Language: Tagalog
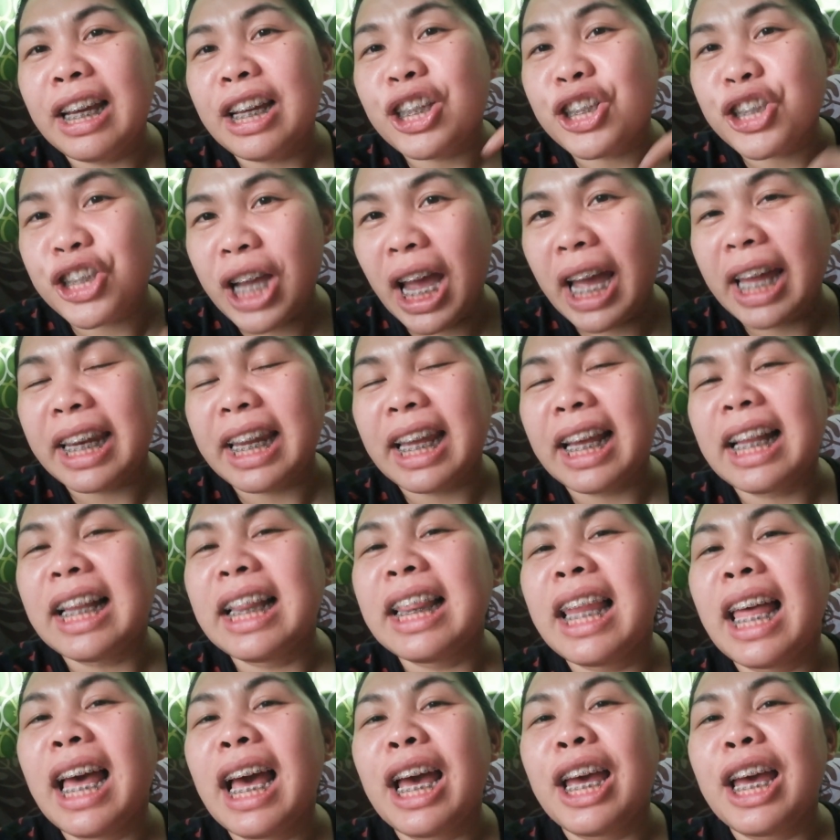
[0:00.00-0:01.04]

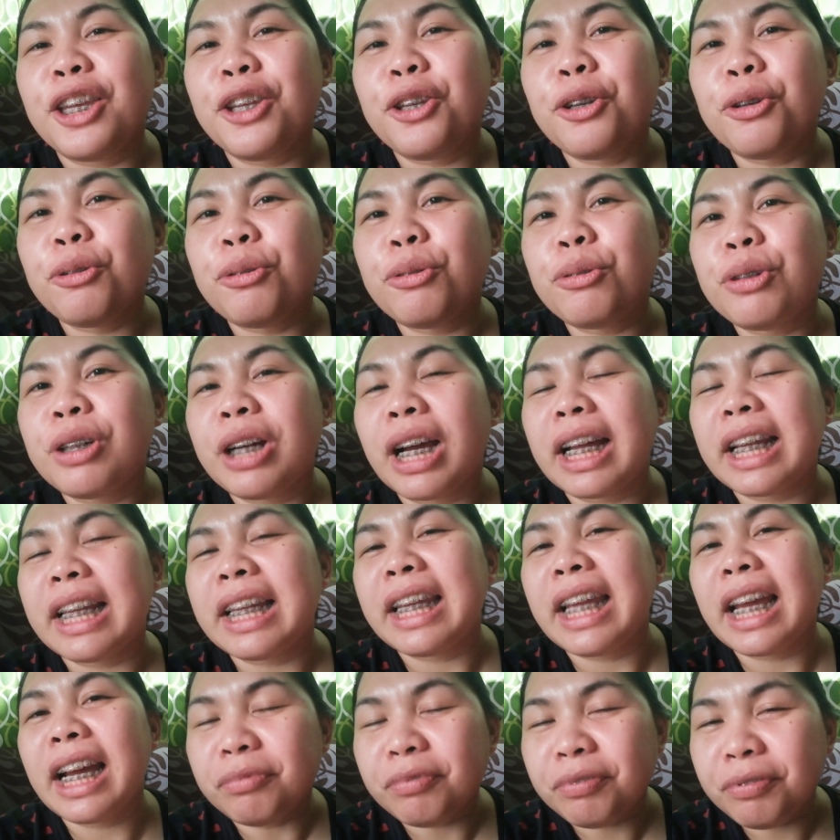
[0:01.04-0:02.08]
channel yung
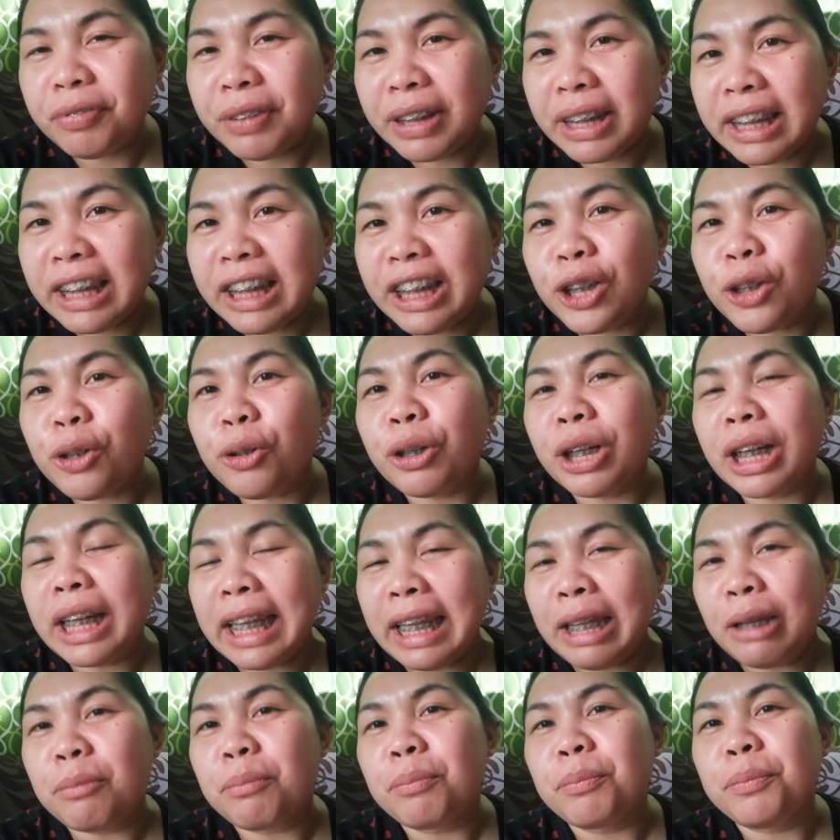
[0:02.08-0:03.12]
kanyang video
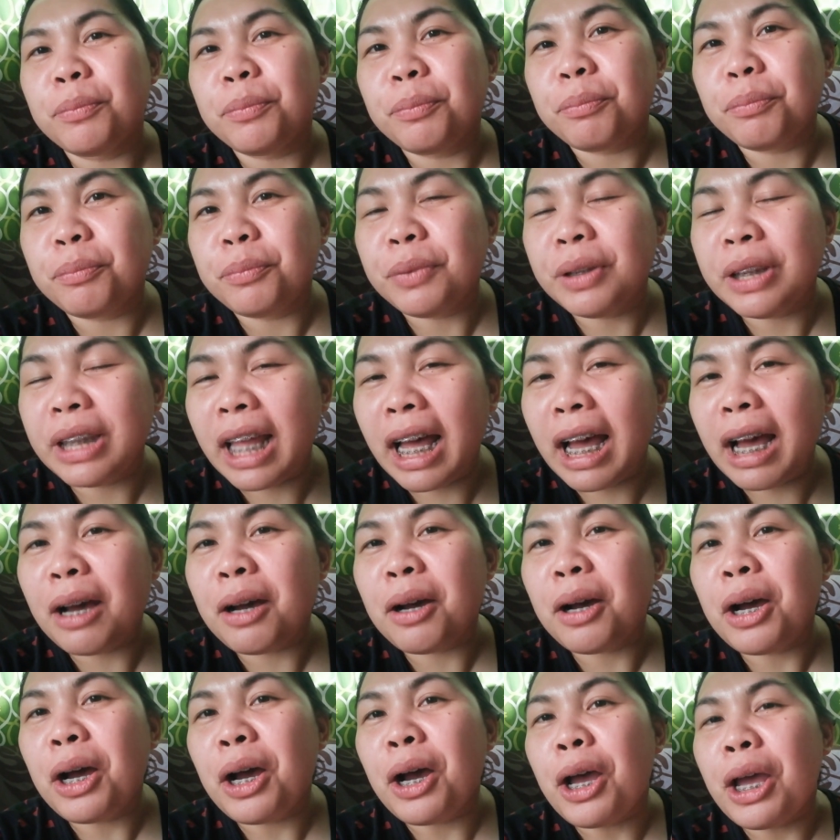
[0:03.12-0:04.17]
clip
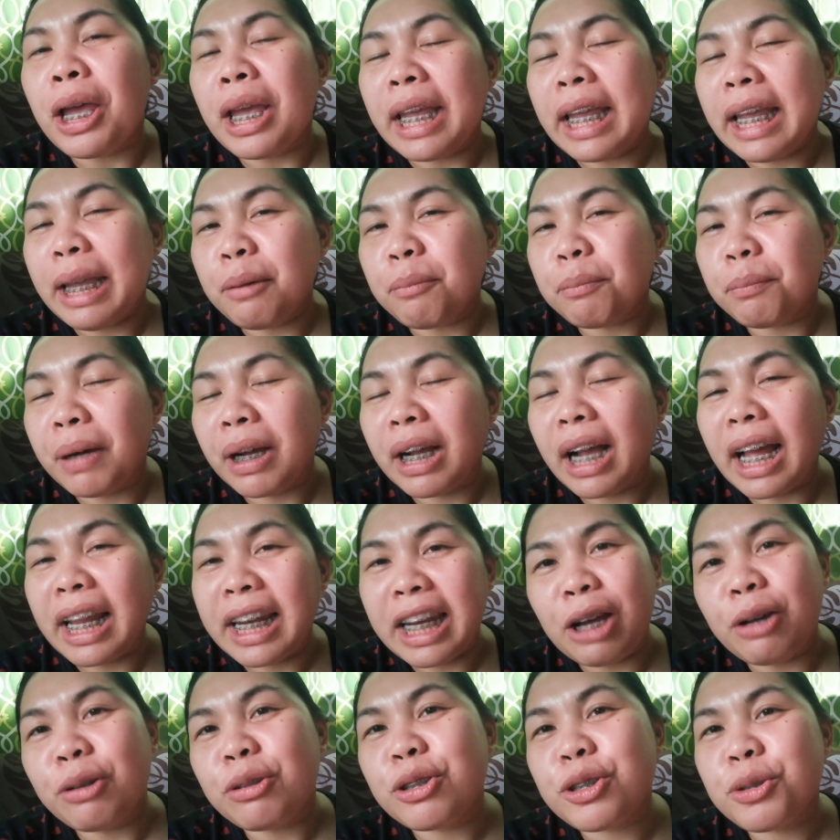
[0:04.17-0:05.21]
na
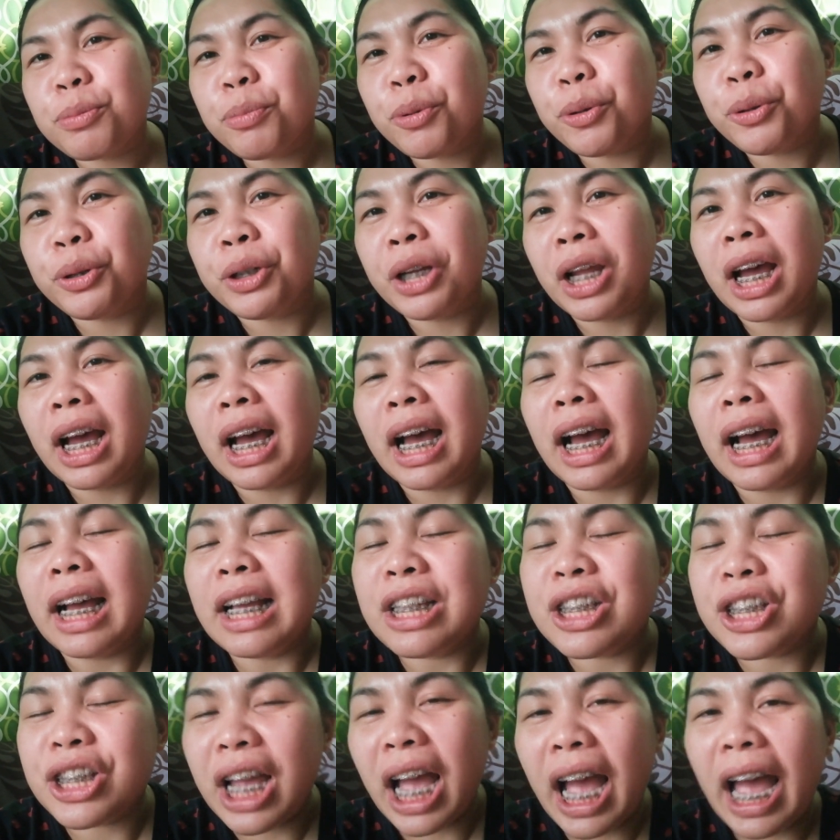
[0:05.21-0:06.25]
pag-announce po na
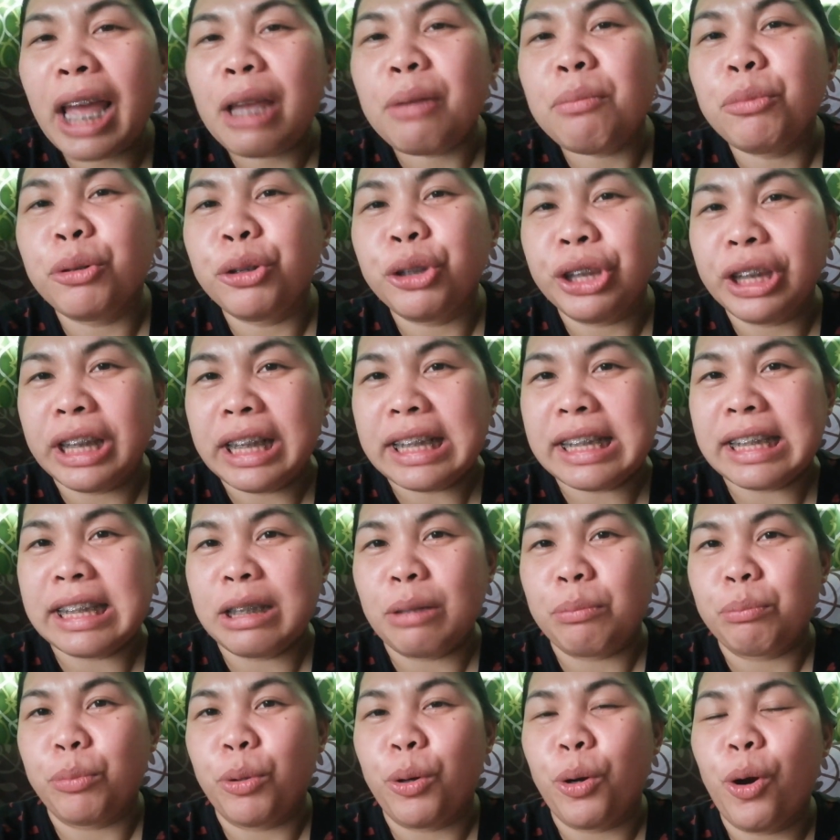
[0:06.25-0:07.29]
siya ay buntis na
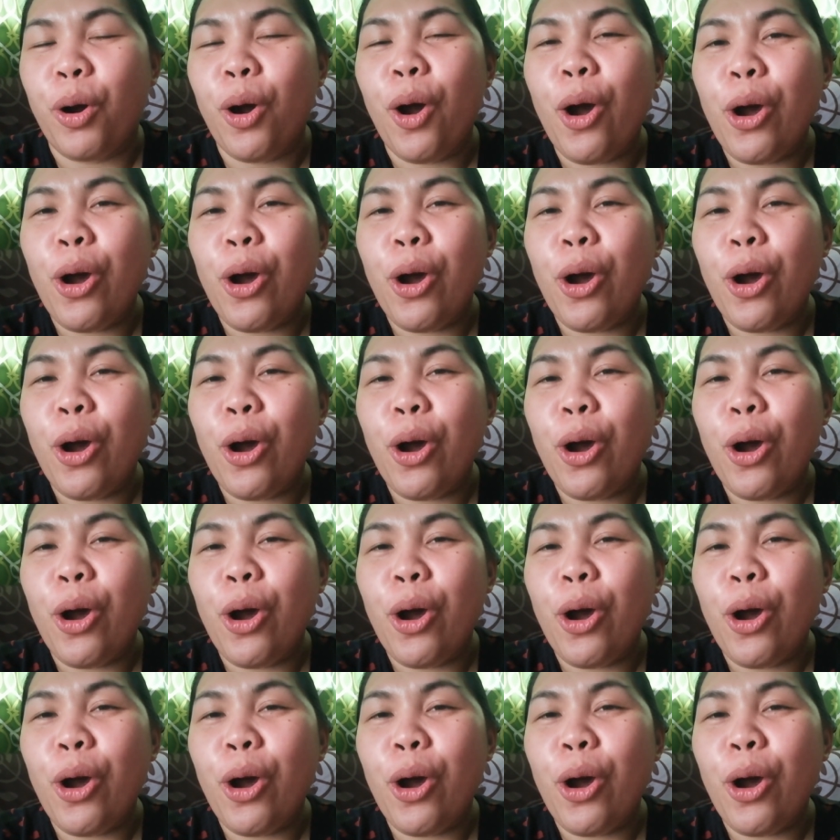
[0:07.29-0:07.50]
po.